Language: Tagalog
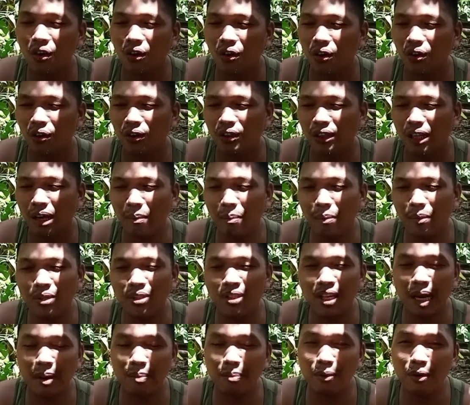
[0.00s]
O, tapos
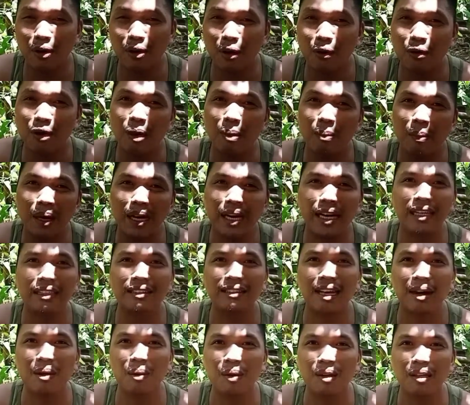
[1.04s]
sa Ifugao naman, ang
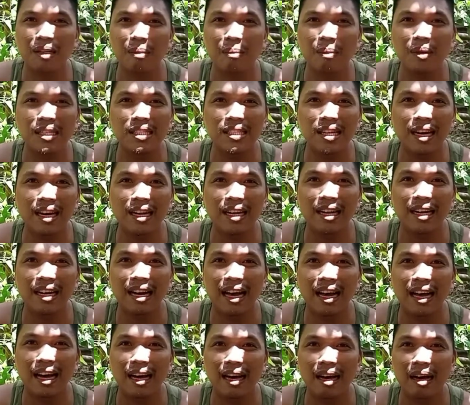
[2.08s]
tawag naman sa kanila
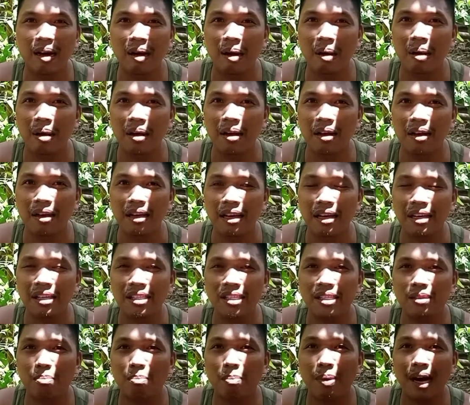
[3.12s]
is
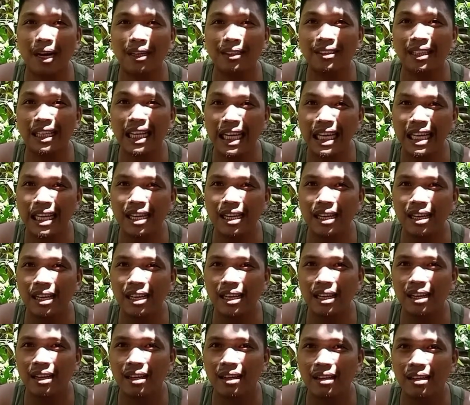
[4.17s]
paktin.
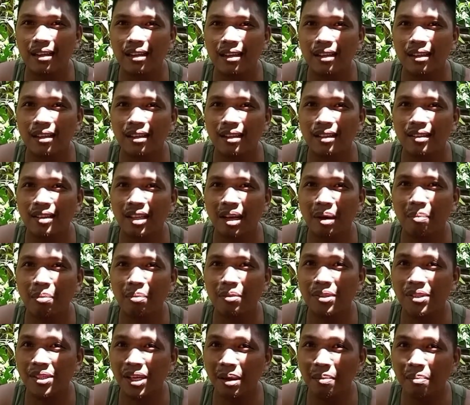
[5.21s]

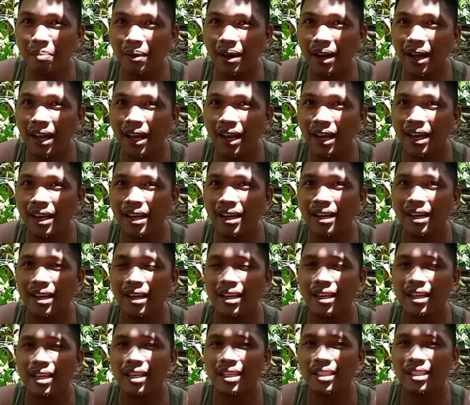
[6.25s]
Tapos syempre,
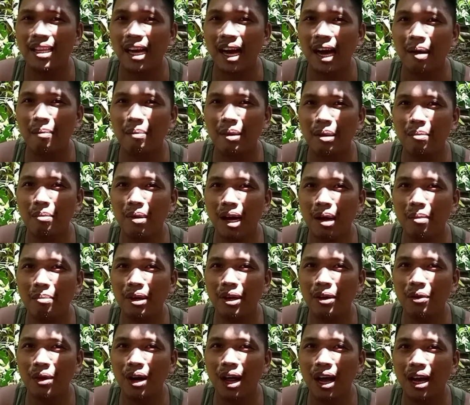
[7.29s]
sa aming mga
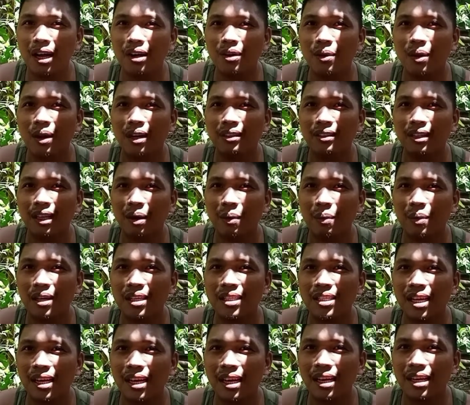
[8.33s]
Bicolano, ang tawag
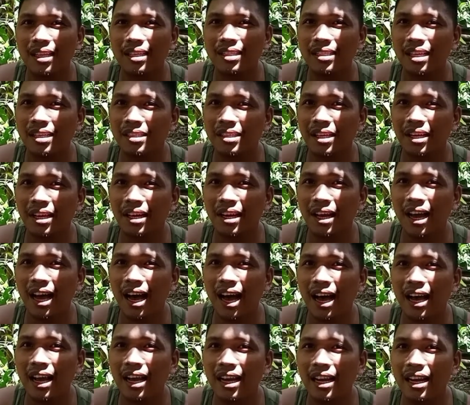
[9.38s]
sa, sa sili
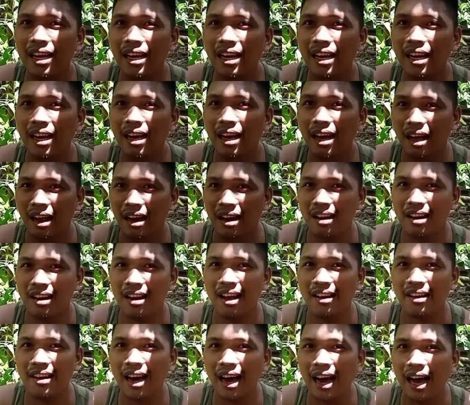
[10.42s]
ay
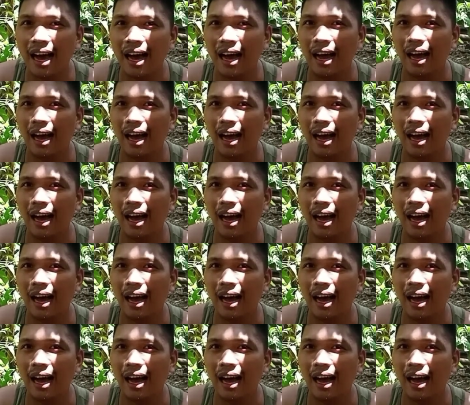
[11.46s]
lada.